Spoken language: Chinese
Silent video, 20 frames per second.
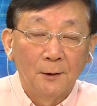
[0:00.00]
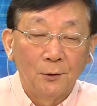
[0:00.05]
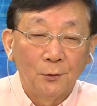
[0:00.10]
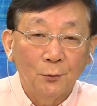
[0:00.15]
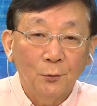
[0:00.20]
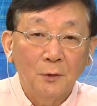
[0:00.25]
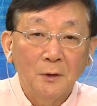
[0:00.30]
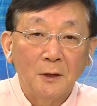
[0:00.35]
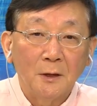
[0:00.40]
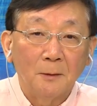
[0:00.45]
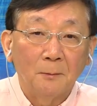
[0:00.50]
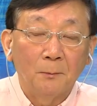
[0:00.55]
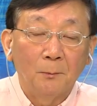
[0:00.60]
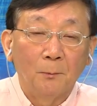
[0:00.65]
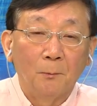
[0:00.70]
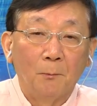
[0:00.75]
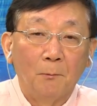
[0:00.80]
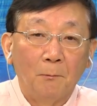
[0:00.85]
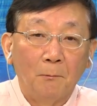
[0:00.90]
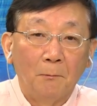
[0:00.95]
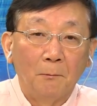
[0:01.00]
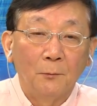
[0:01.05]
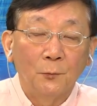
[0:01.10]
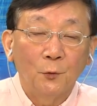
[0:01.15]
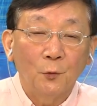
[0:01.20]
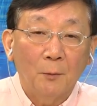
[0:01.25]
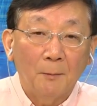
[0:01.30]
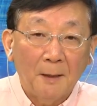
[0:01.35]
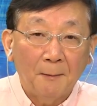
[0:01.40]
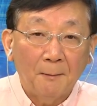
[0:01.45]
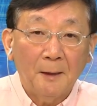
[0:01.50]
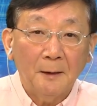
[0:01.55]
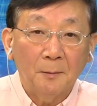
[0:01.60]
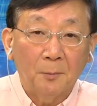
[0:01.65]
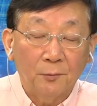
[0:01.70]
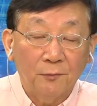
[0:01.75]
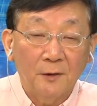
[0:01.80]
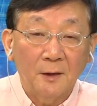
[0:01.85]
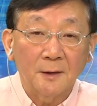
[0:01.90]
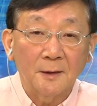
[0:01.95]
如果你做妈妈的
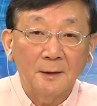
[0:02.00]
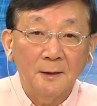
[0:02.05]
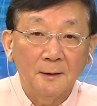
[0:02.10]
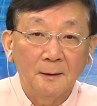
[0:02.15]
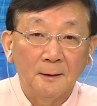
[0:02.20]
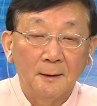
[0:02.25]
不放心，